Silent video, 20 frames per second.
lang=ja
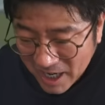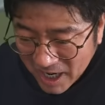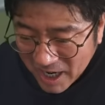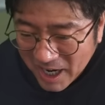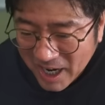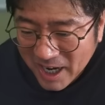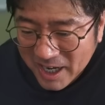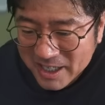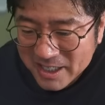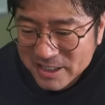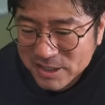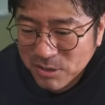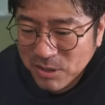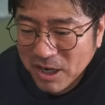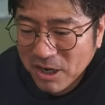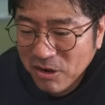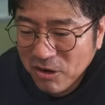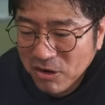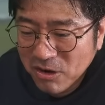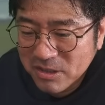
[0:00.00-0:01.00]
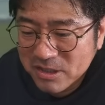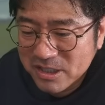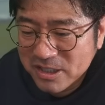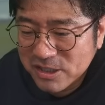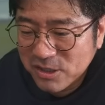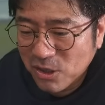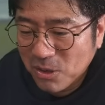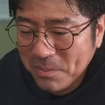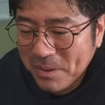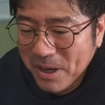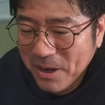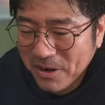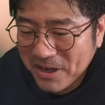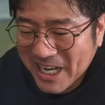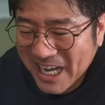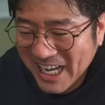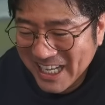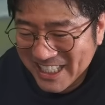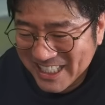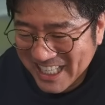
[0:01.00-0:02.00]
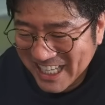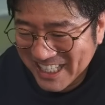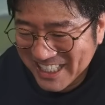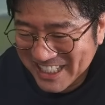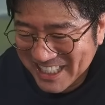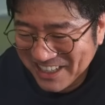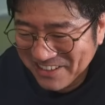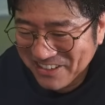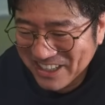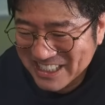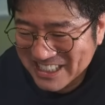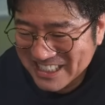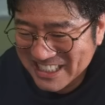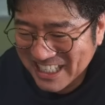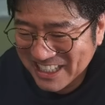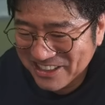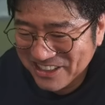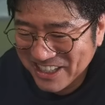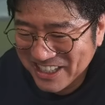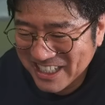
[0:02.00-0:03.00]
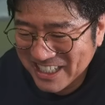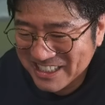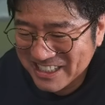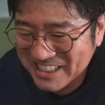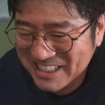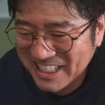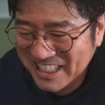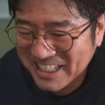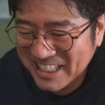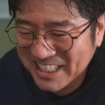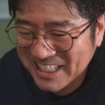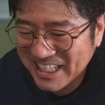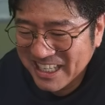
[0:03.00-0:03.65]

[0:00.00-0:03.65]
はい。空を2層目を描いていってます。何の話してん